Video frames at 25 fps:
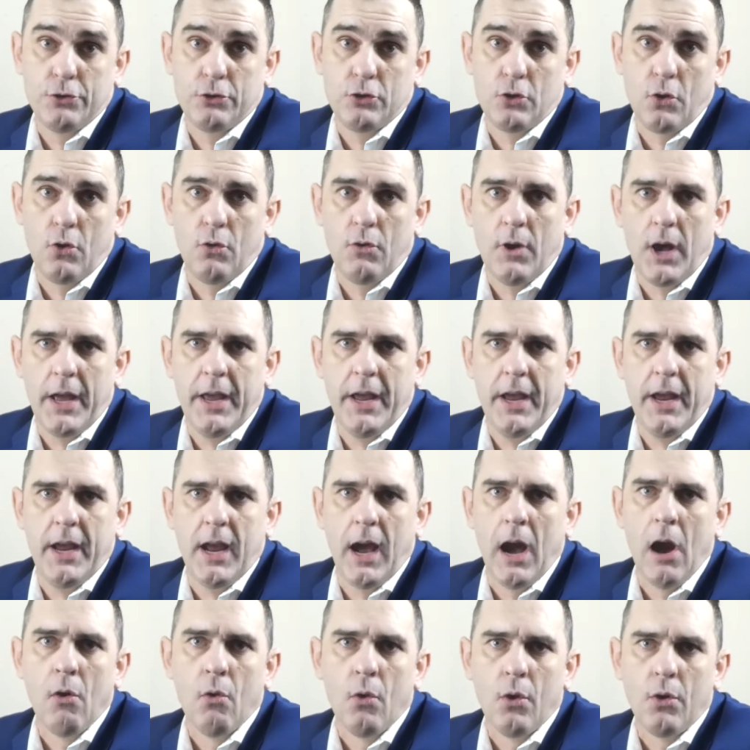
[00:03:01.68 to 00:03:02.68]
東和
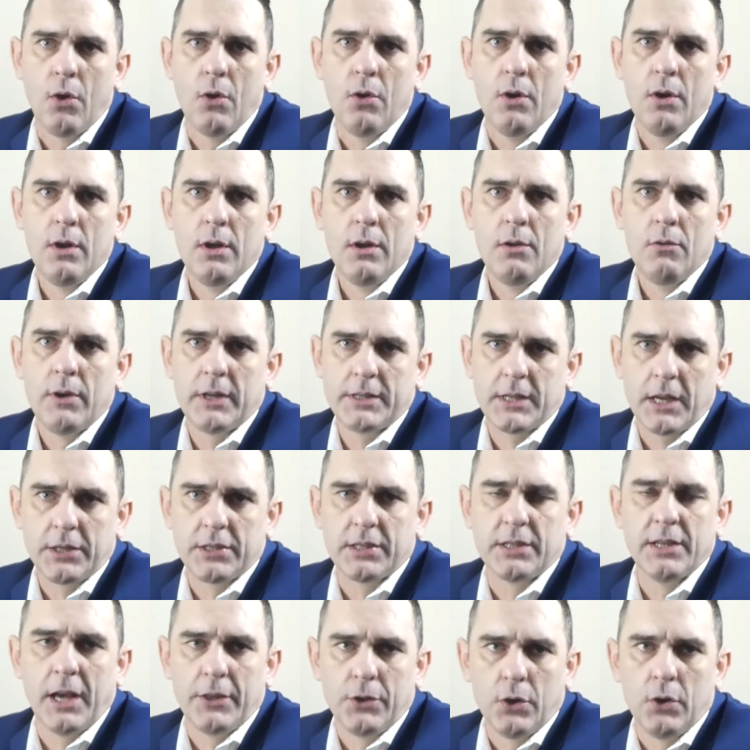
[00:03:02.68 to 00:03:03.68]
平案を渡
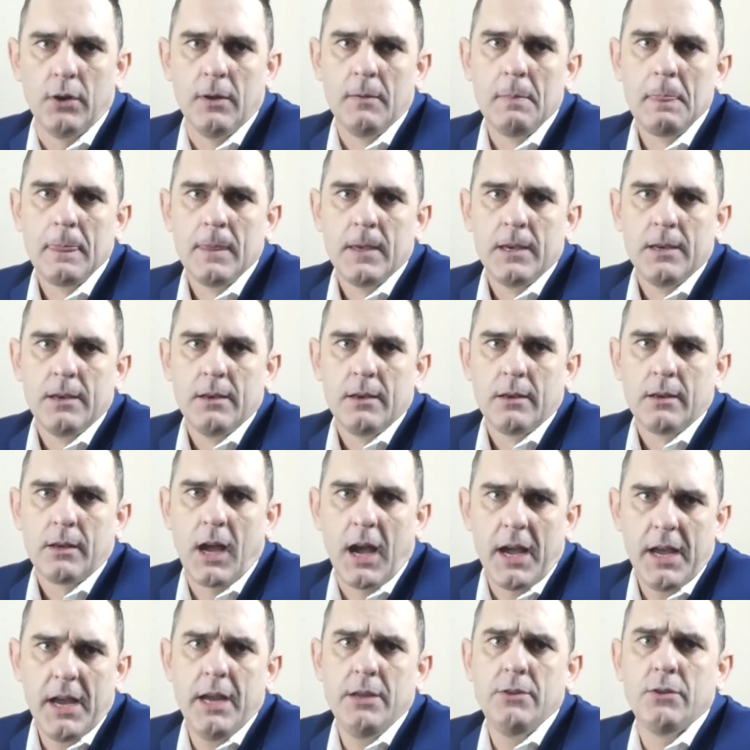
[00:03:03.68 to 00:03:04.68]
すなど
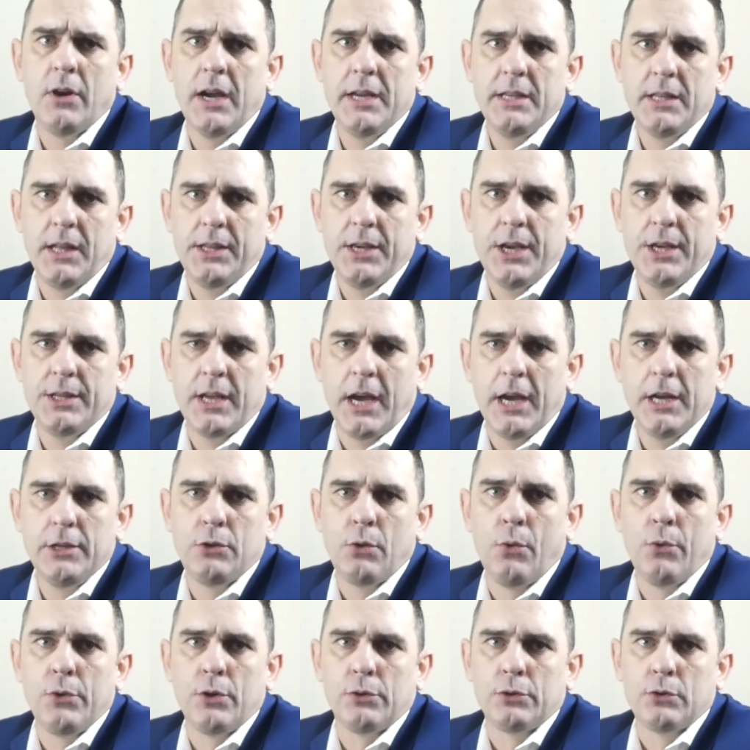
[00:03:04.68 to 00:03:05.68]
会員の間で大
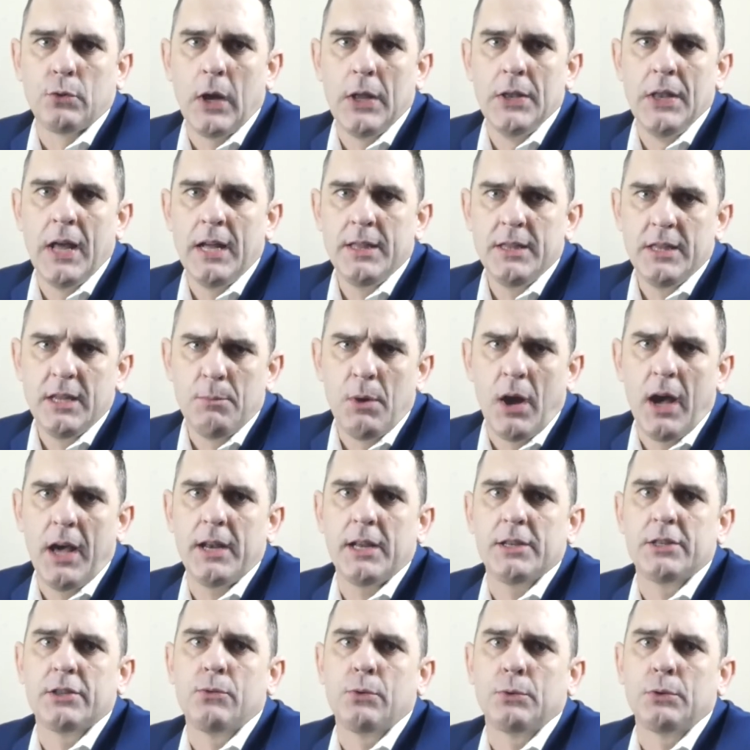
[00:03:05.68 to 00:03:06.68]
統領とは何でも
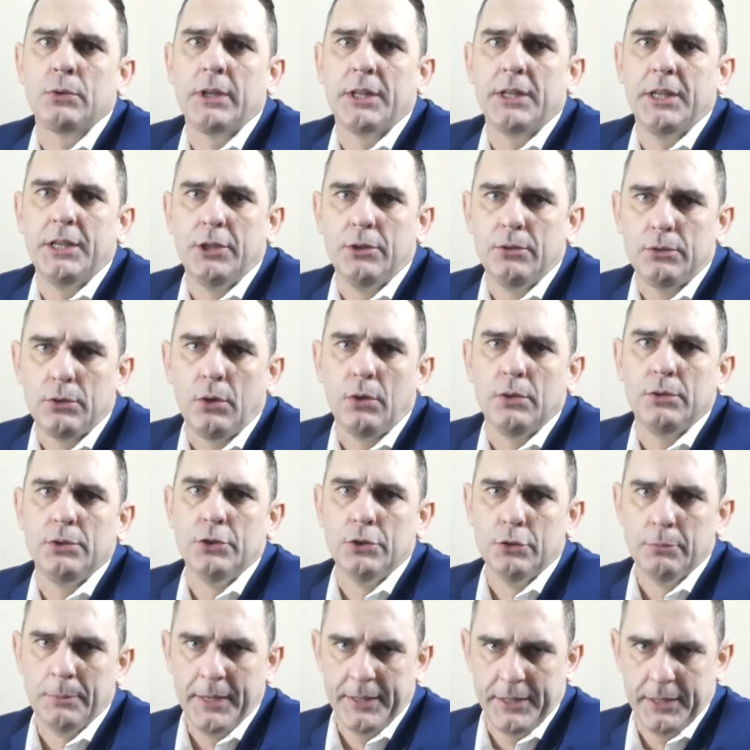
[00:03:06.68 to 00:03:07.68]
話すことができると
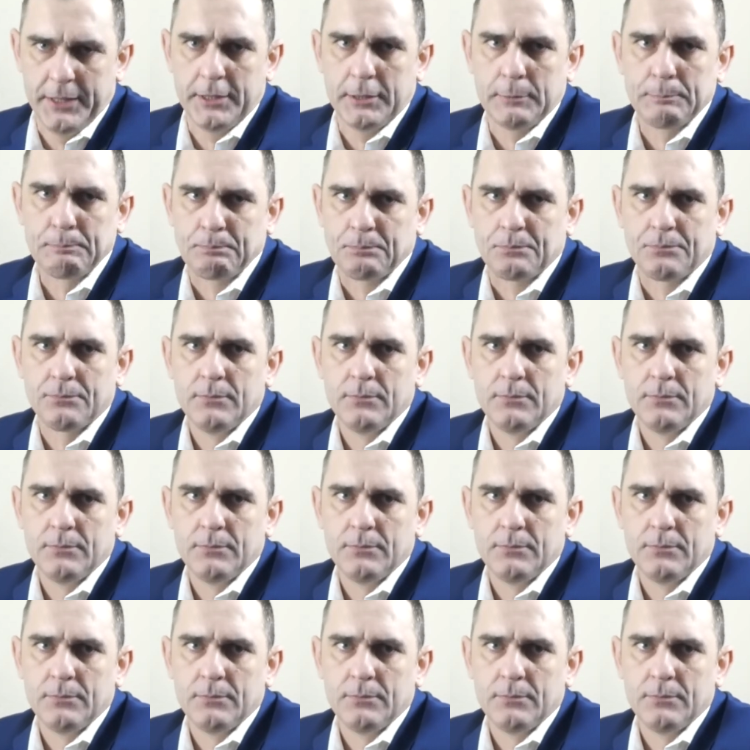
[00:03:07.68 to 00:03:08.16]
有名です